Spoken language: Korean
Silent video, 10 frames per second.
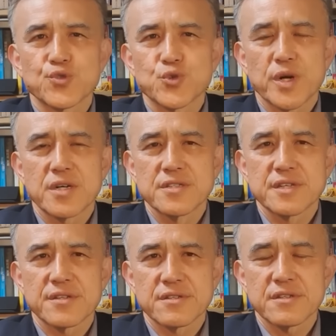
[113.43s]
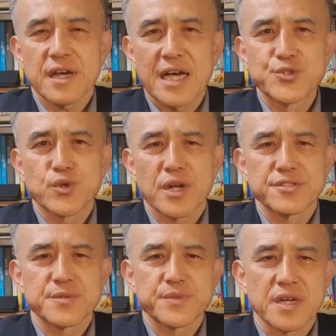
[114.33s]
교수와 의사들은
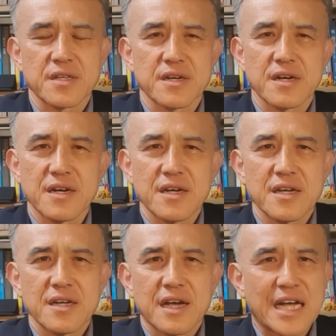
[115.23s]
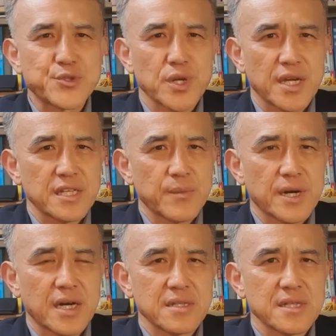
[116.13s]
안전하는 집단이다. 안전하게 되면
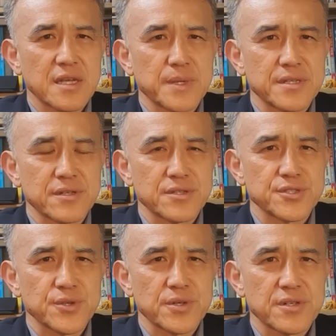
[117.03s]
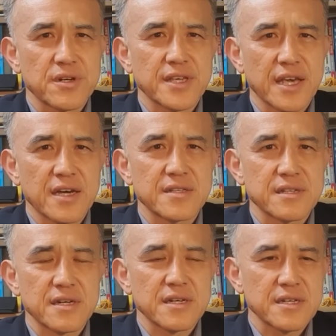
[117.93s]
카르텔이 만들어지죠. 그걸 깨야
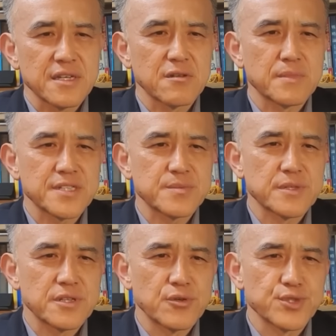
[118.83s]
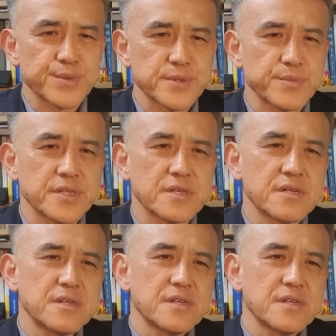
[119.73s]
한다. 이런 말씀을 드리고 싶습니다.